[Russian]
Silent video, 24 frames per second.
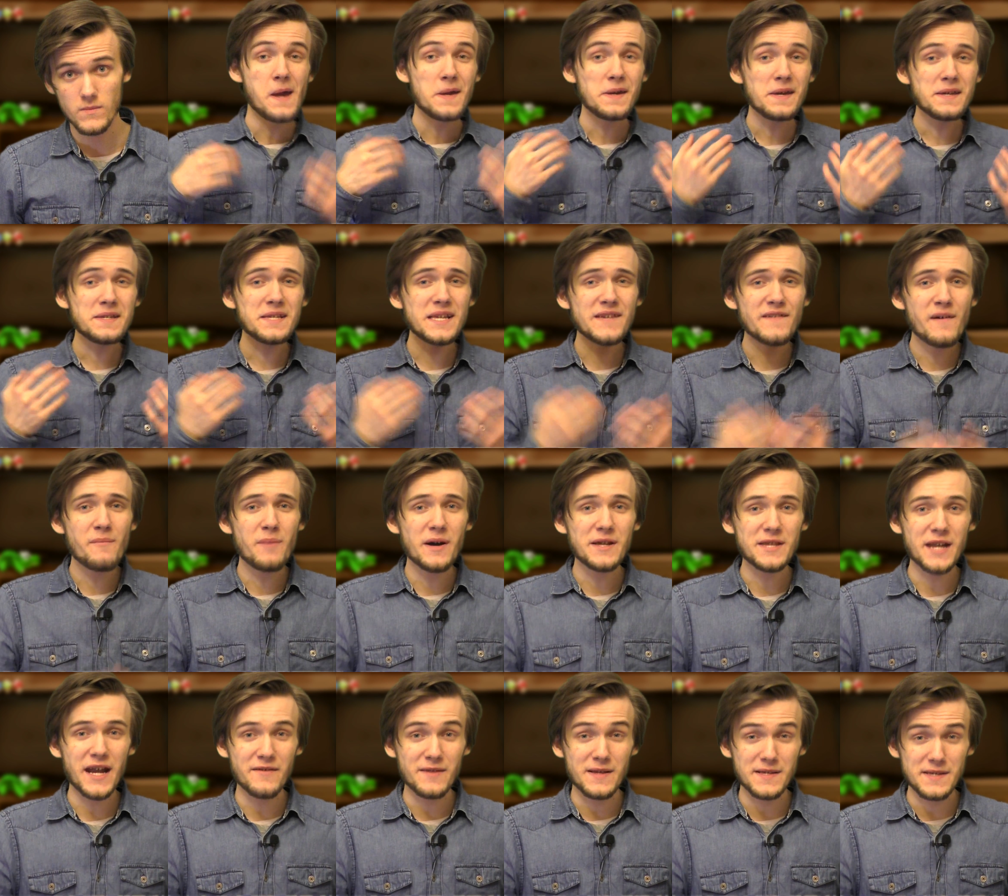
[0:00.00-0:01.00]
Если вам
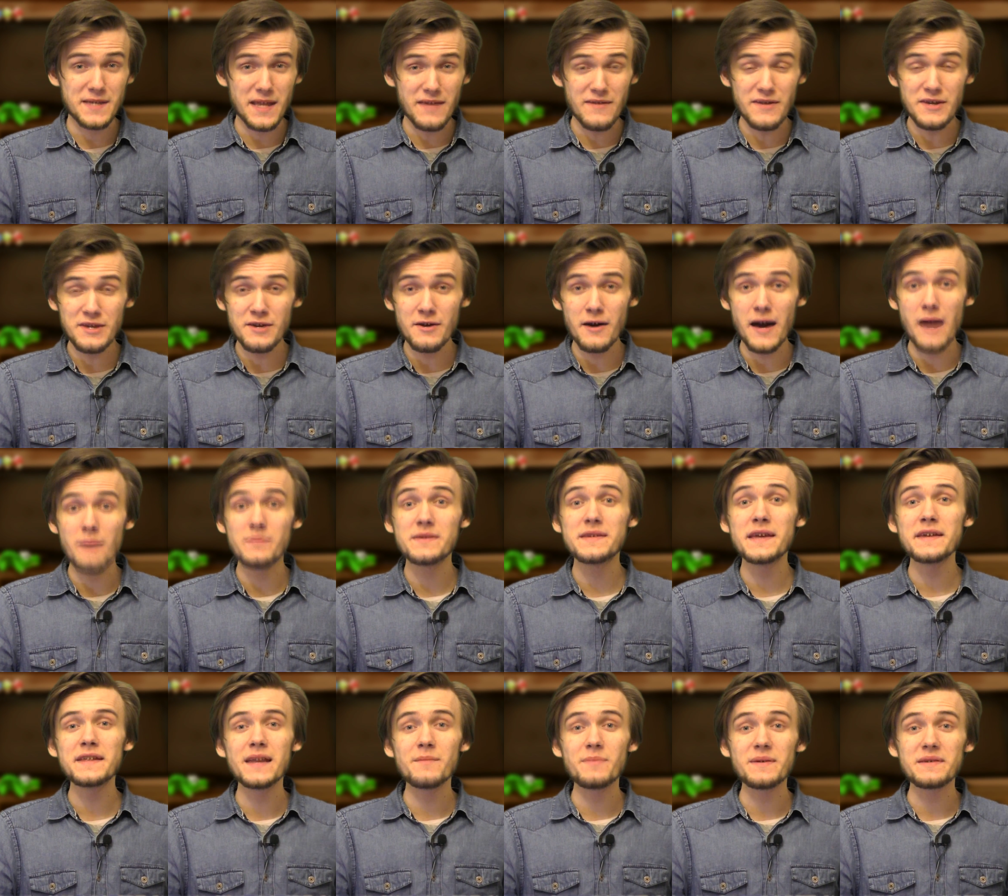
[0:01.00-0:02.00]
понравилось это видео,
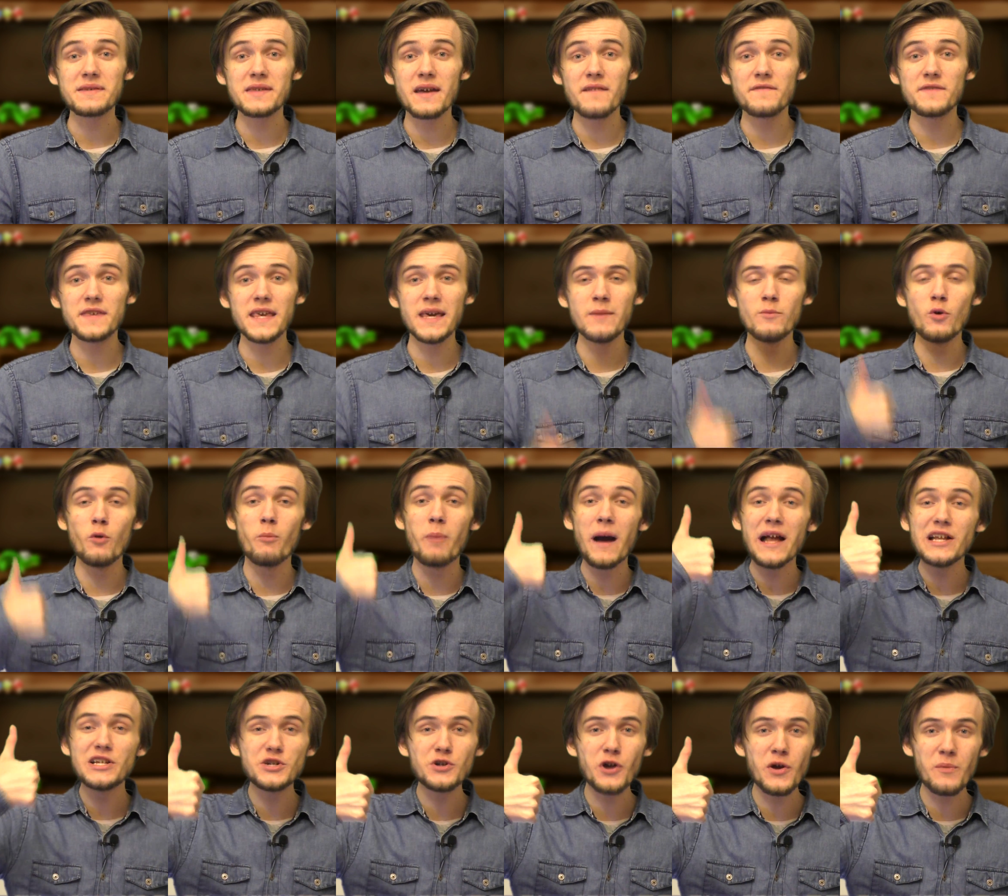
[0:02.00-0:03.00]
обязательно поставьте ему
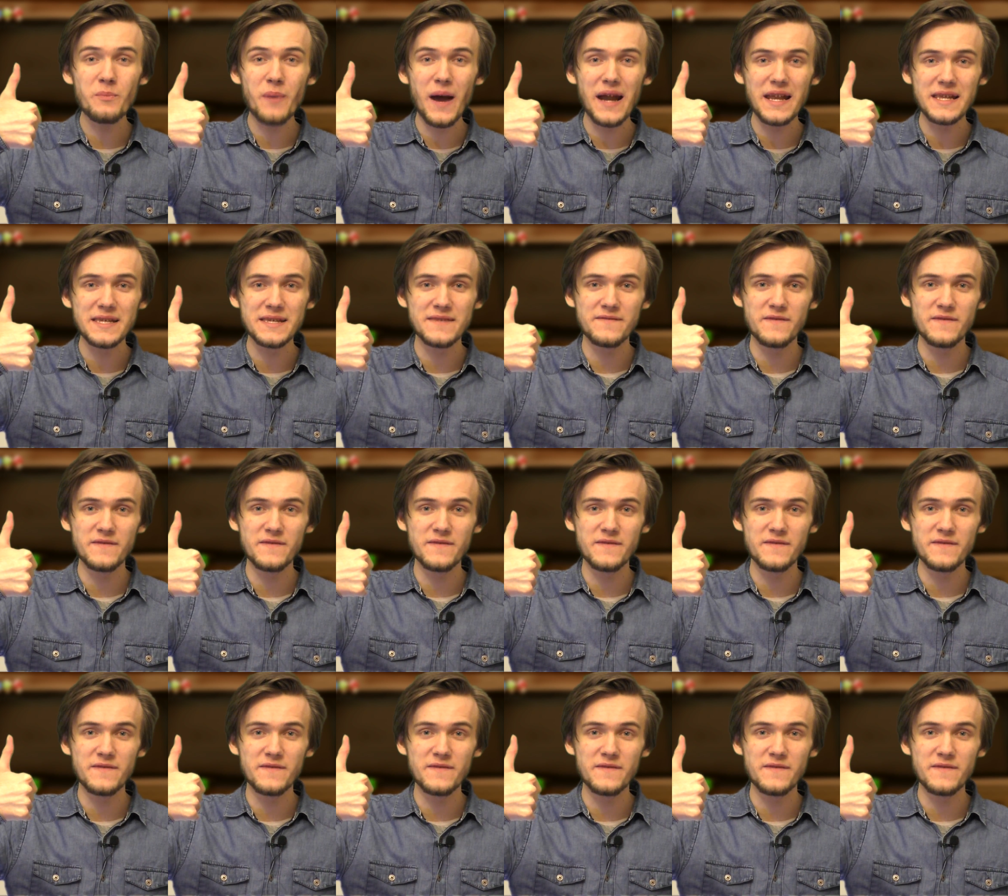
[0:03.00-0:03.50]
большой палец